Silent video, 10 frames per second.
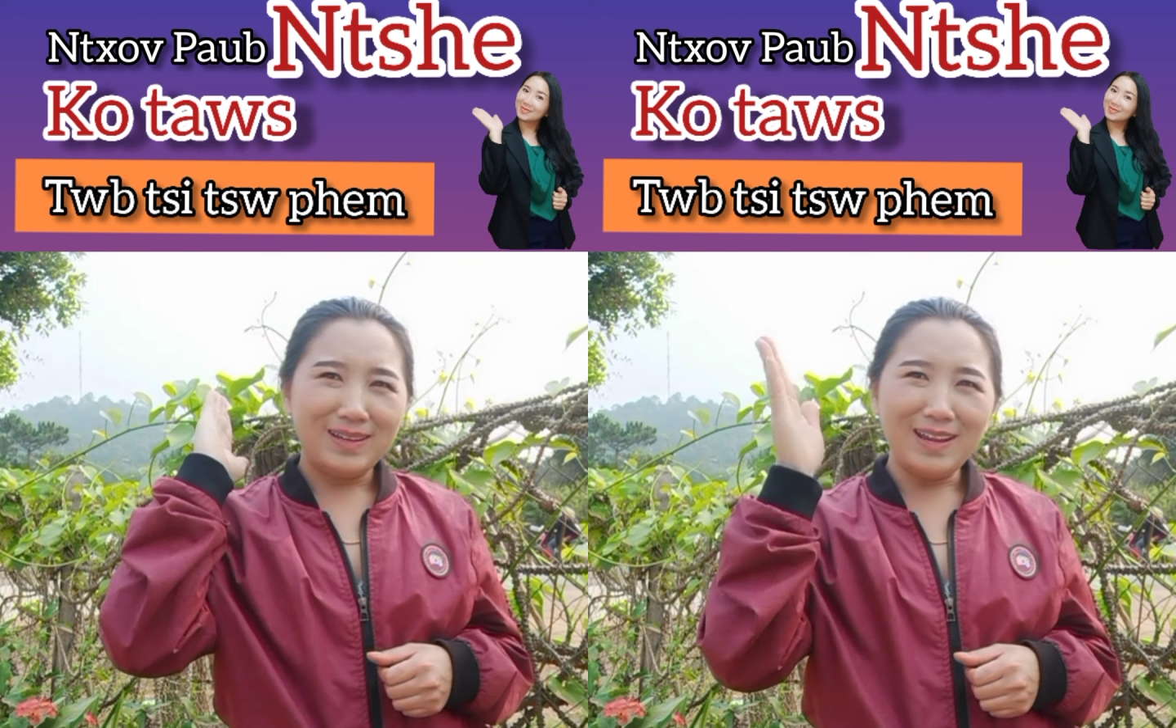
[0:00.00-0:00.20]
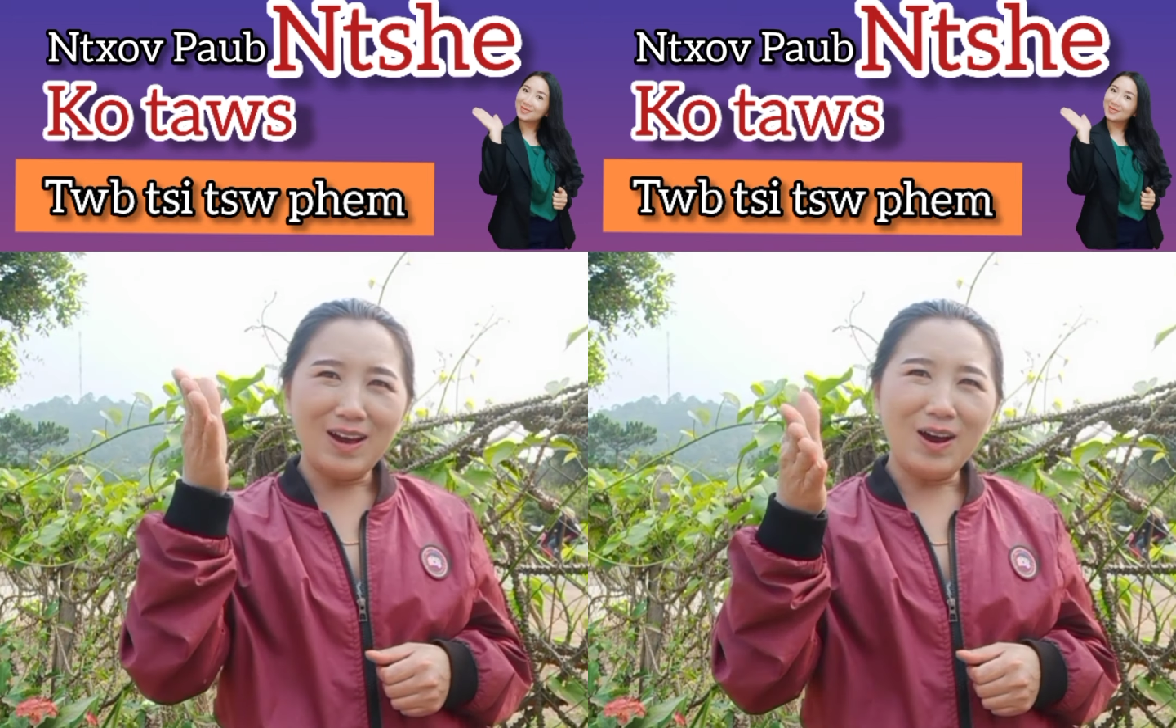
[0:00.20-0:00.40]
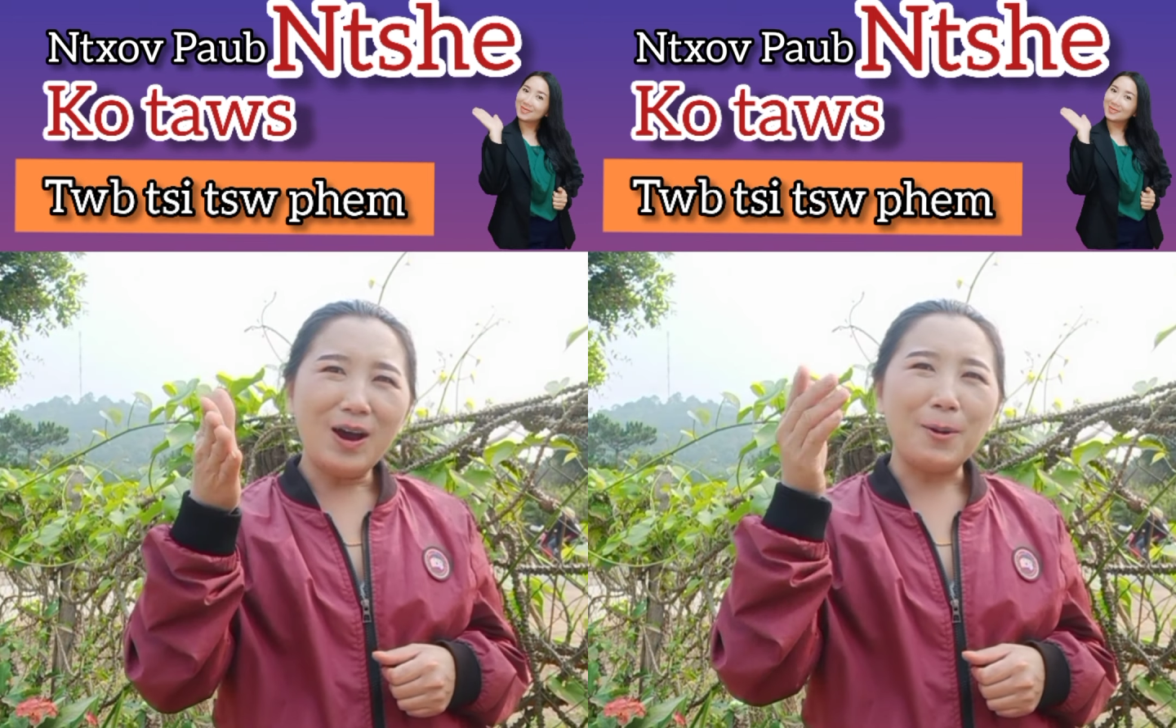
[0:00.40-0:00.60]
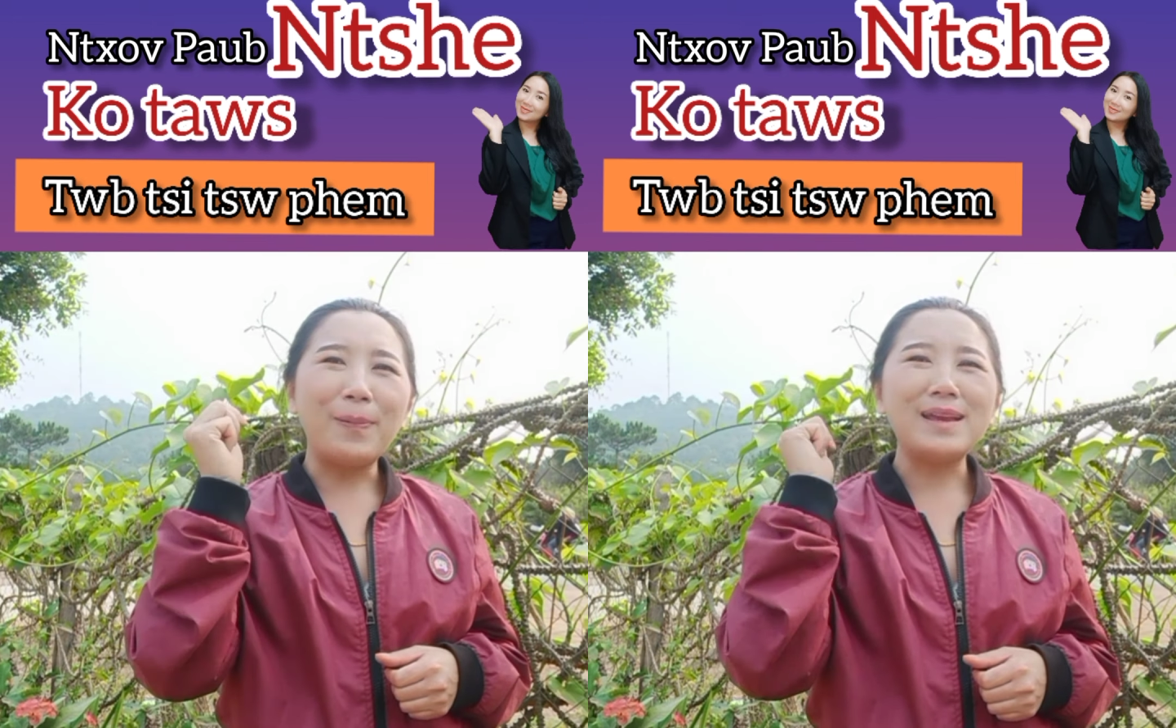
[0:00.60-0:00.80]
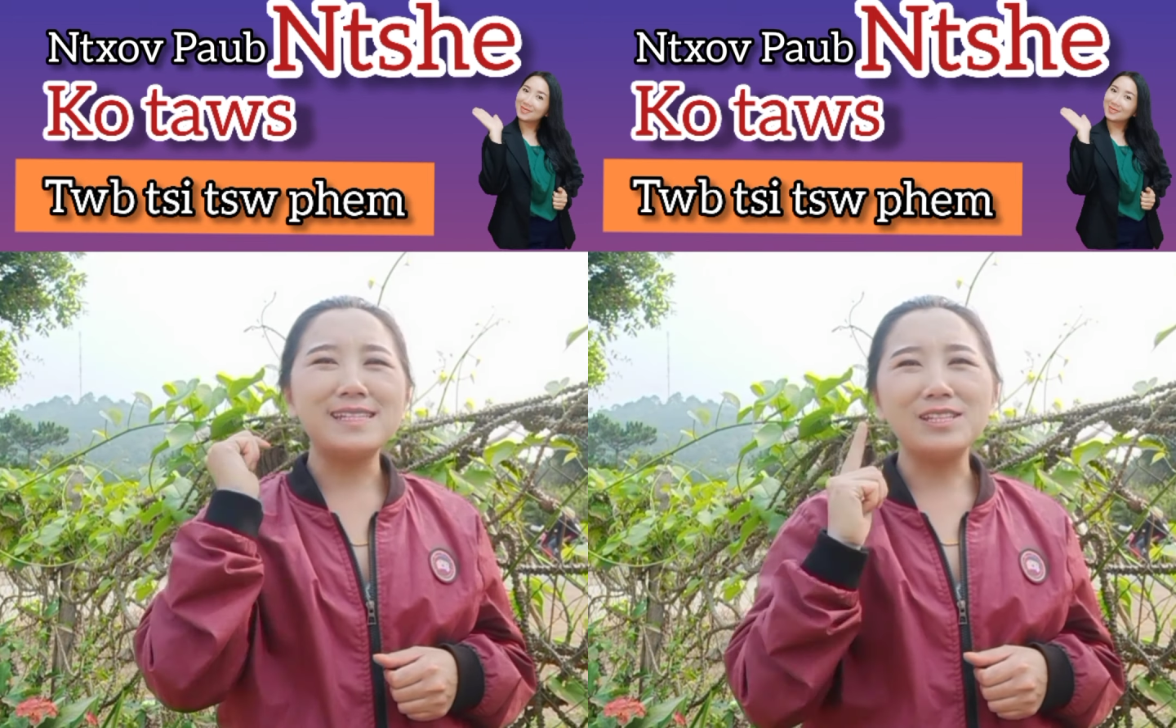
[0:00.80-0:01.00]
lo
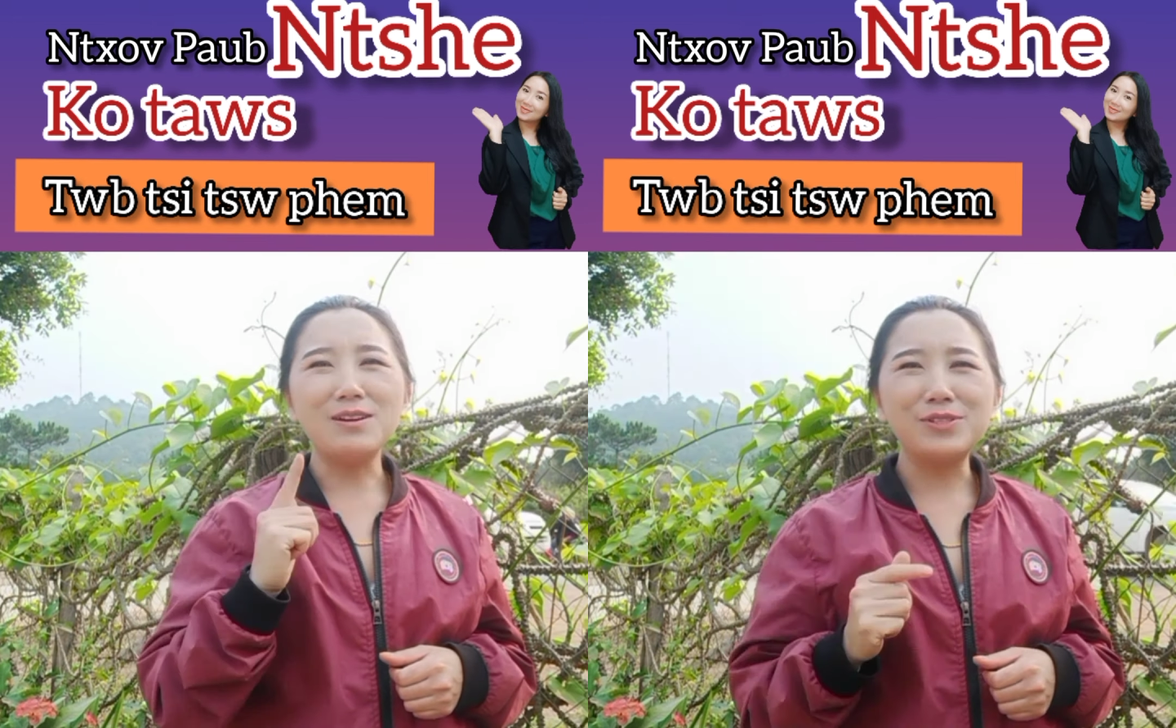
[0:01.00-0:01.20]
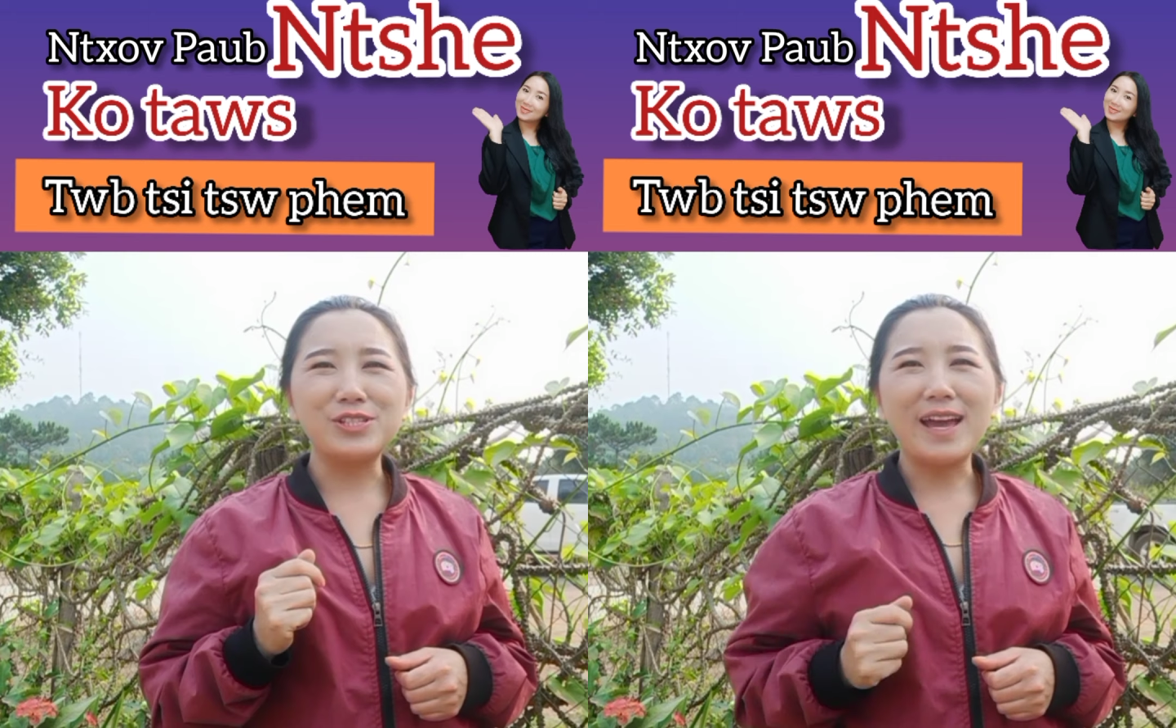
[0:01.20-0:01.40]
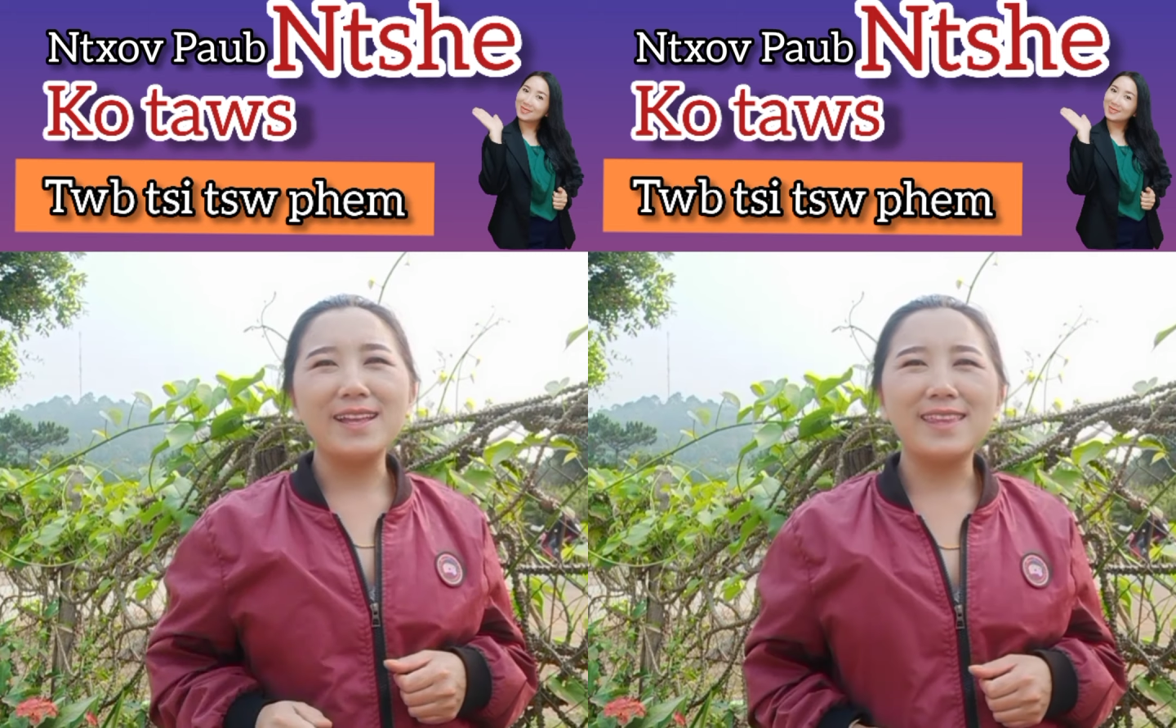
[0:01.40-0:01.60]
bé sĩ cho một sai